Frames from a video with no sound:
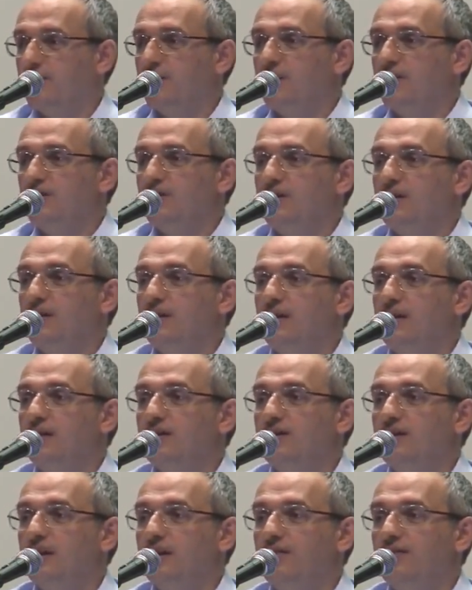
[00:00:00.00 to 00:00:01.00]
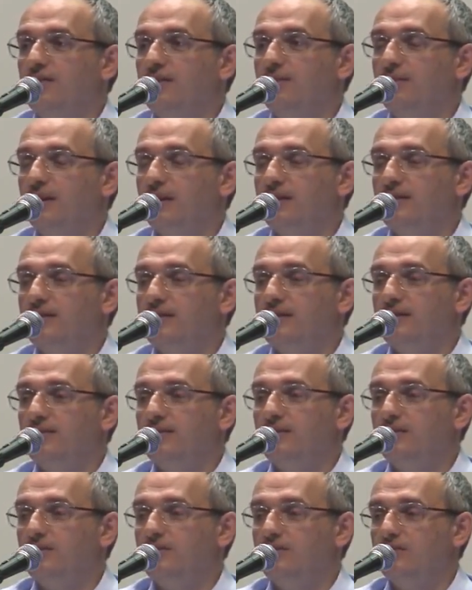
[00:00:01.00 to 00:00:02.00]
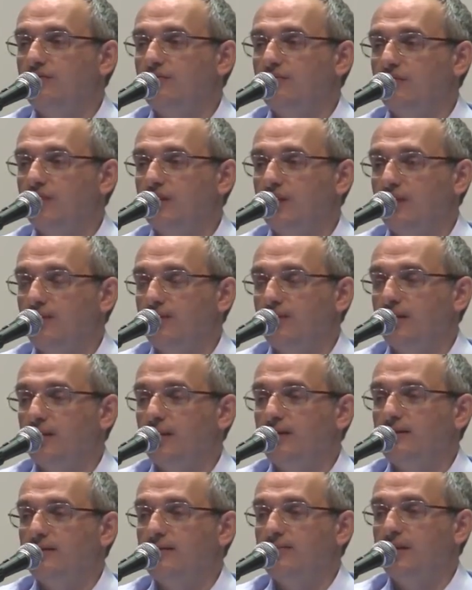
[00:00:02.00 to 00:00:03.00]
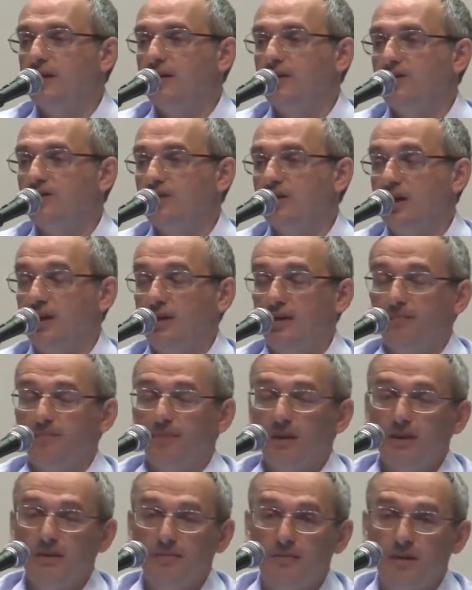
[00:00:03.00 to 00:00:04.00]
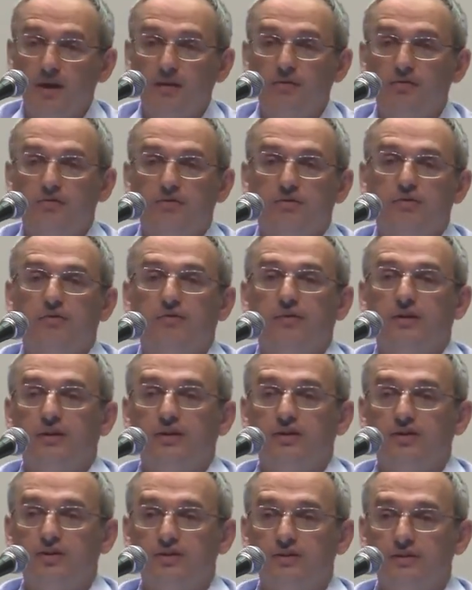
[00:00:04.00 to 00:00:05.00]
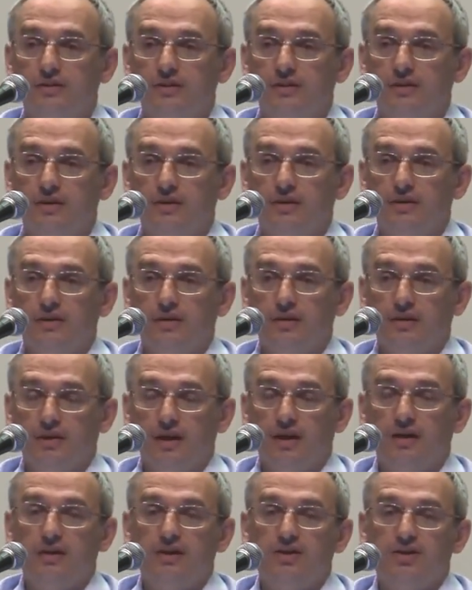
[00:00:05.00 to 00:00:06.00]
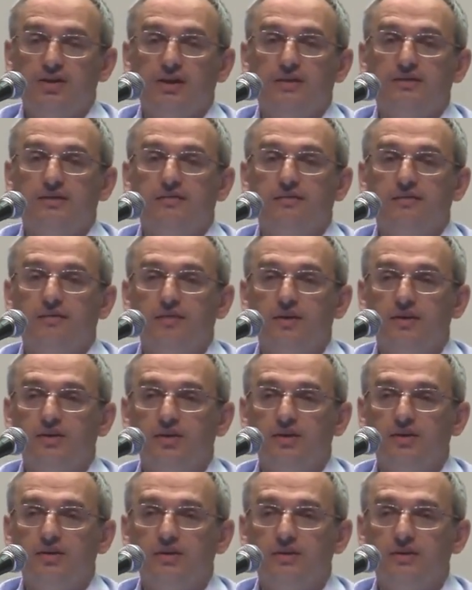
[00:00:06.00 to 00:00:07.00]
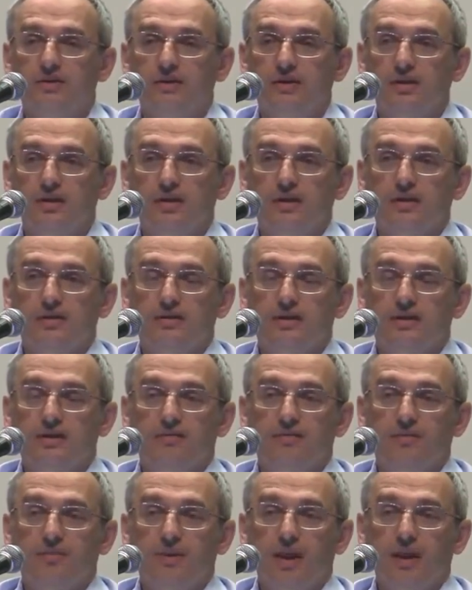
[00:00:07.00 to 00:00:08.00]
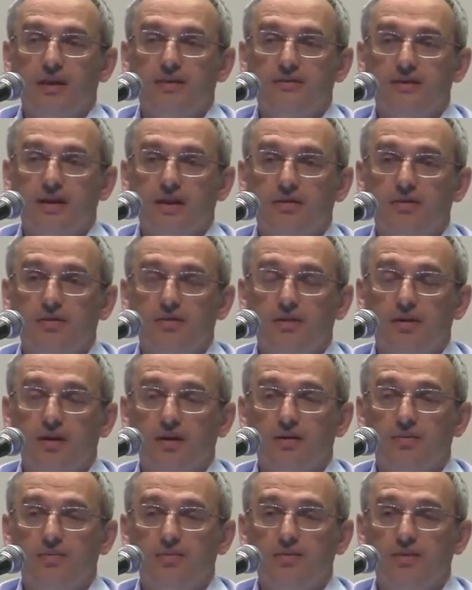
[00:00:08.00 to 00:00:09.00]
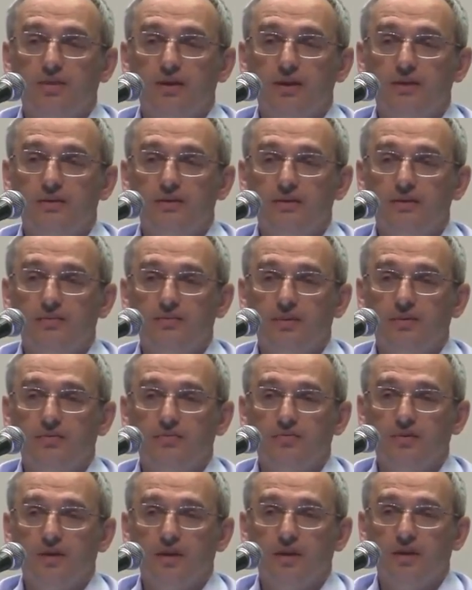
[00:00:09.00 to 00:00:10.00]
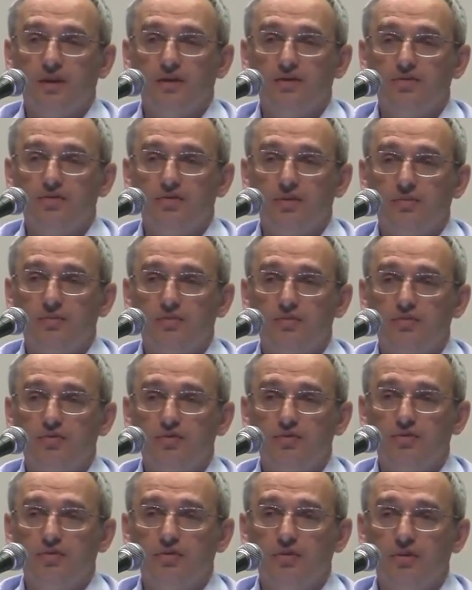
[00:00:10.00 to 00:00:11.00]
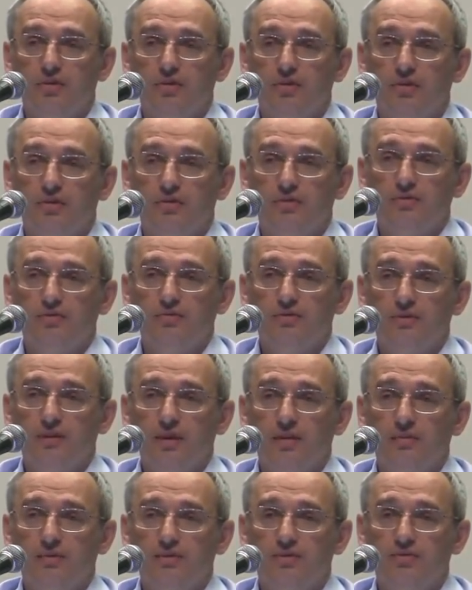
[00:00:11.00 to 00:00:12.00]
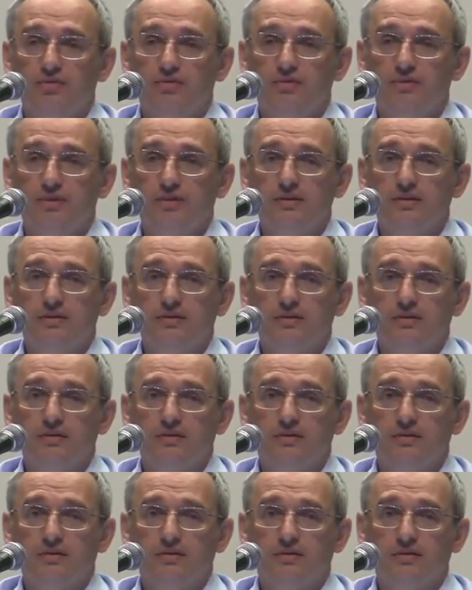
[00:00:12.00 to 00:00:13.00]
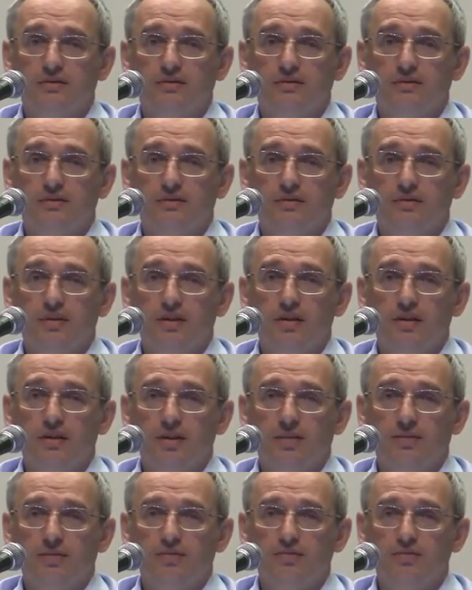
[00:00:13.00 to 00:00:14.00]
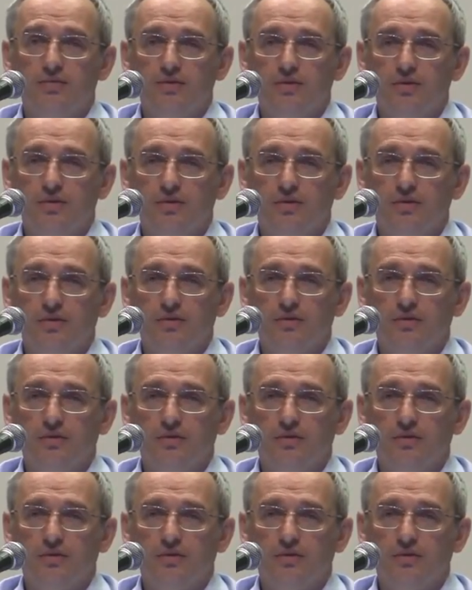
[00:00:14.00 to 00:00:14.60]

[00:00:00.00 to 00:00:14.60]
Женщина должна выбрать семью. Где бы она, семья не жила, она принимает условия этой жизни. Тогда она счастлива в личной жизни. Если она выбирает страну, она так и будет ездить, потому что Канада что там лучше, что ли? То же самое, что здесь. Или там лучше?